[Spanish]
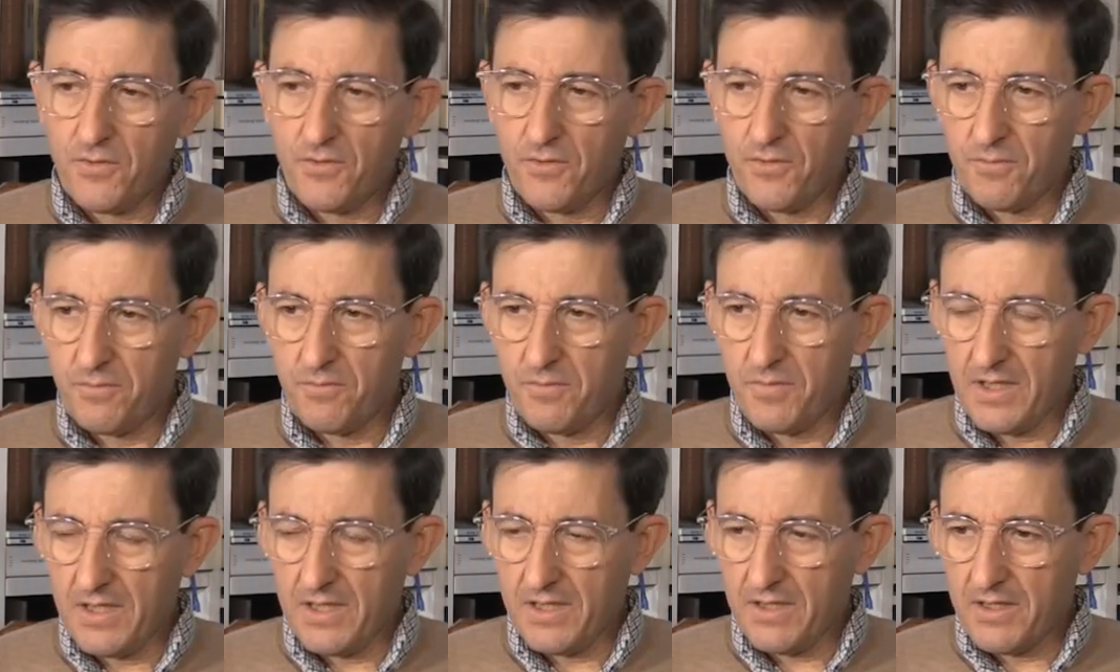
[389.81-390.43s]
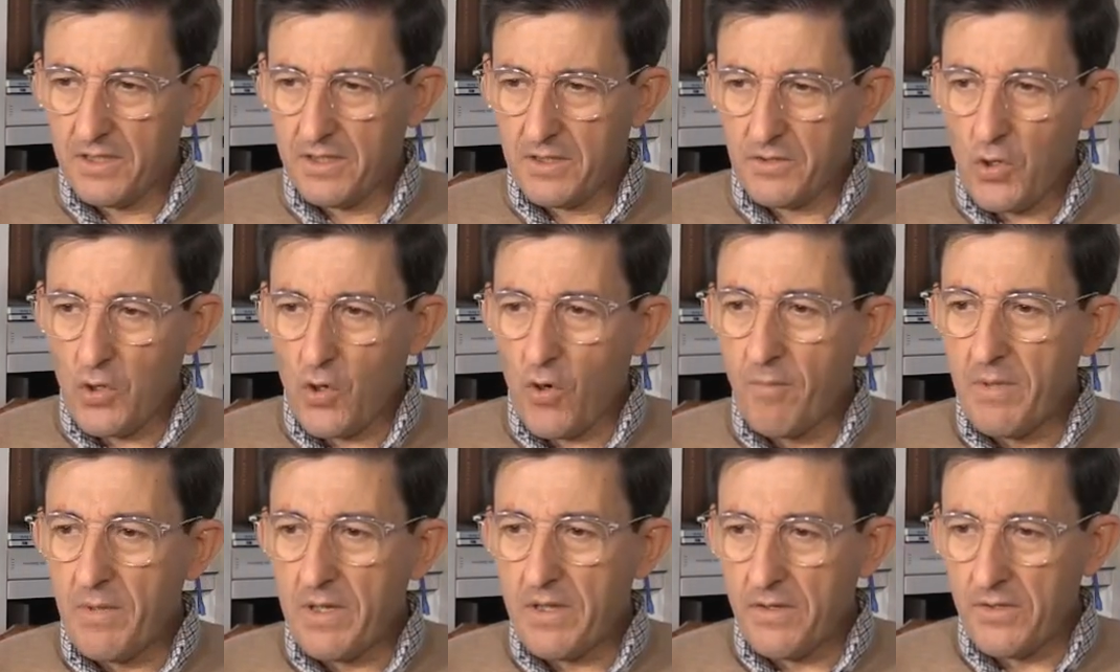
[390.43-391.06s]
Yo eh, estoy
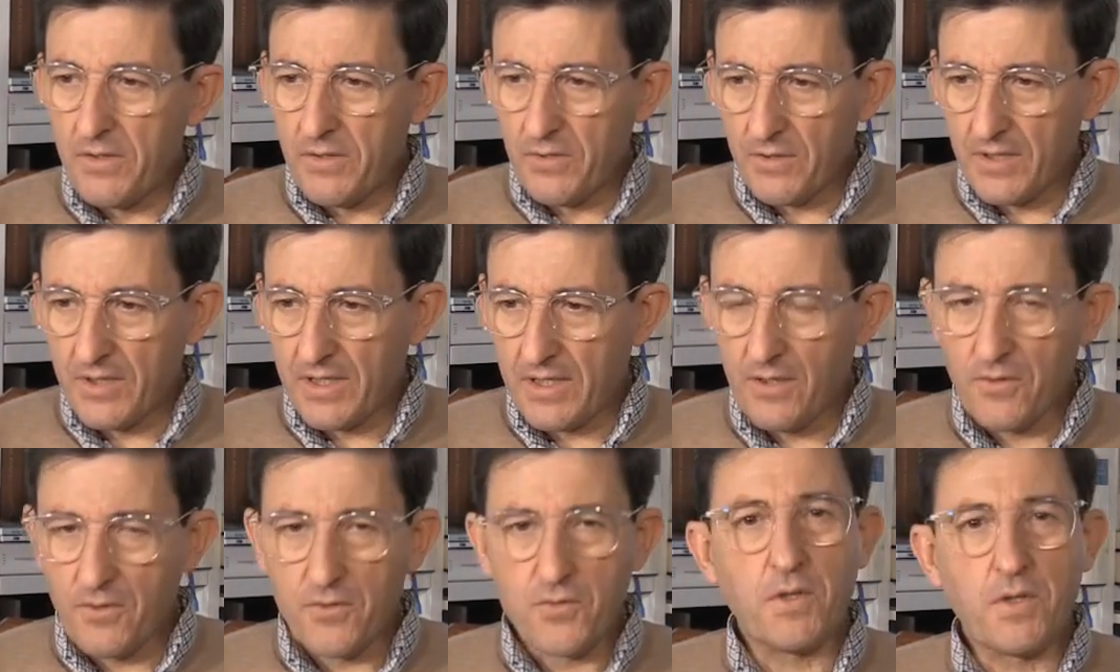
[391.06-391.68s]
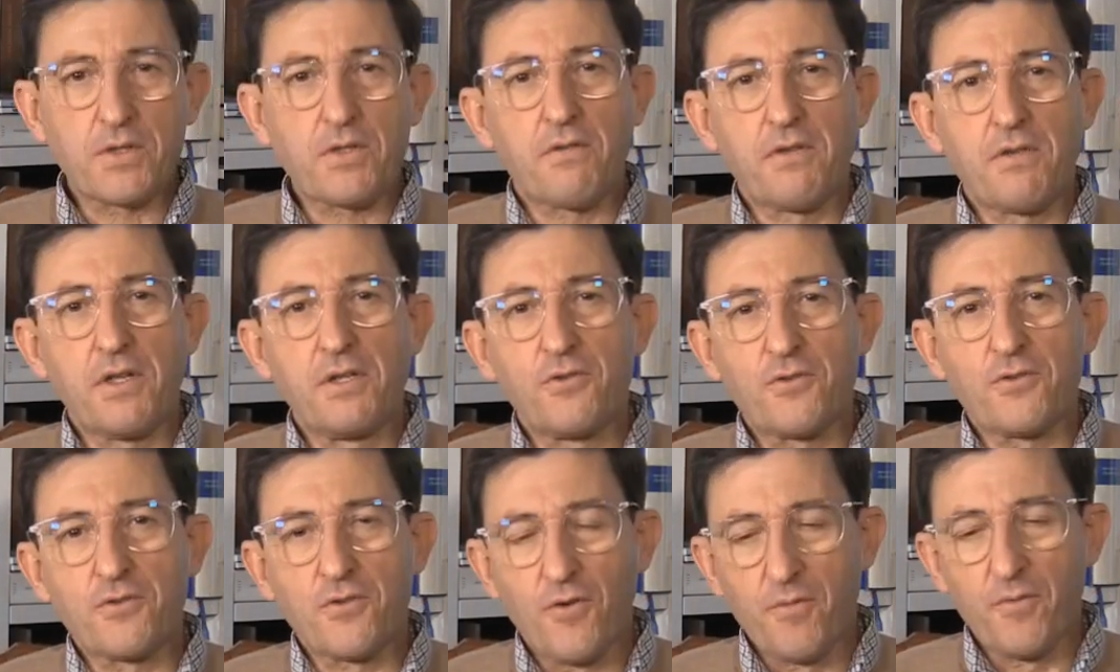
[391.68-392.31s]
convencido de que Los
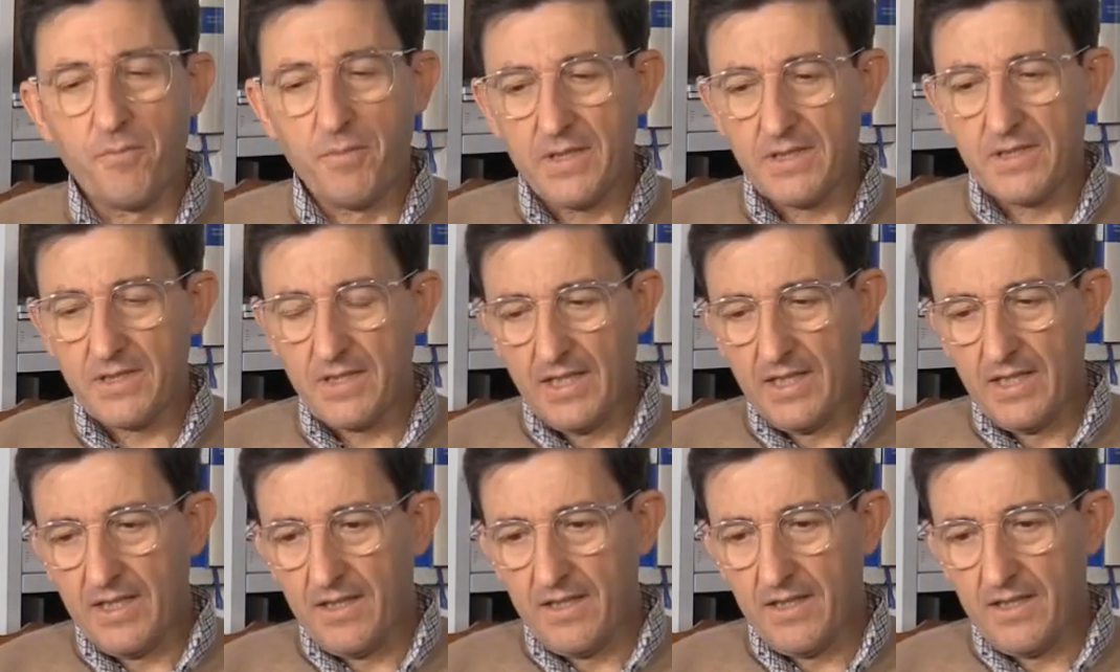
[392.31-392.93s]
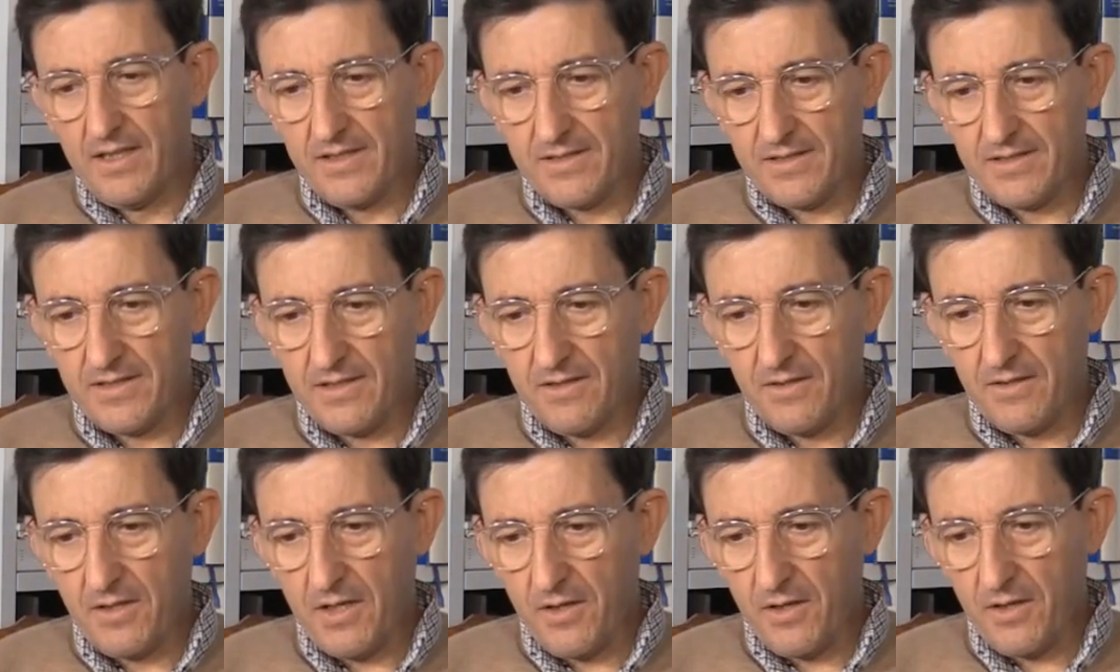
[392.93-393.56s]
400 Golpes es
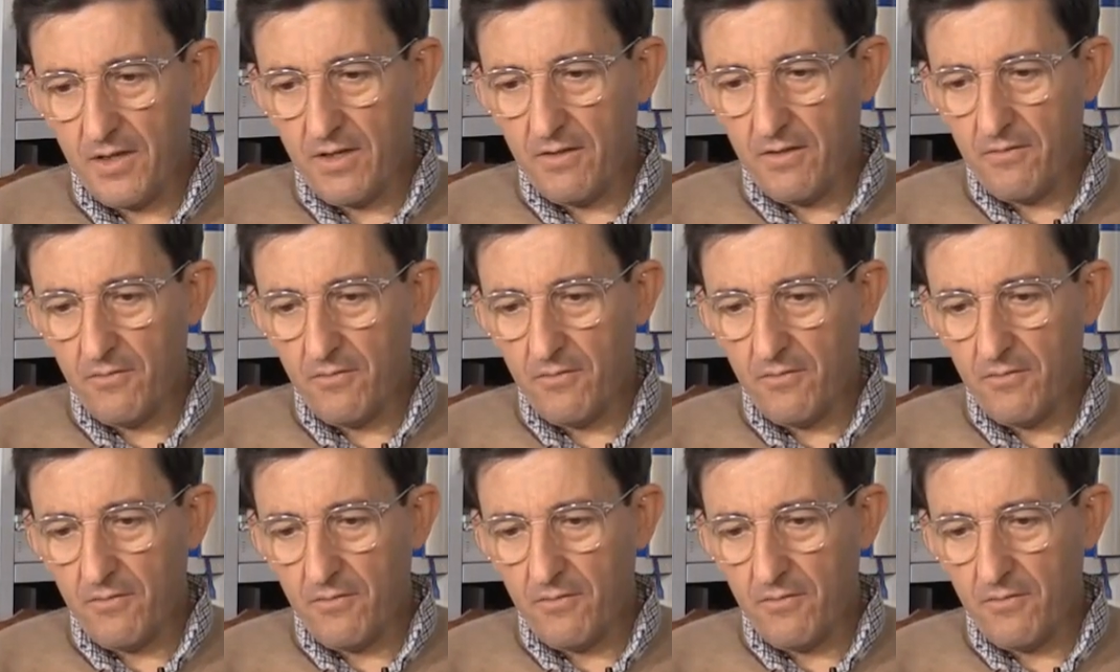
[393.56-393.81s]
eh,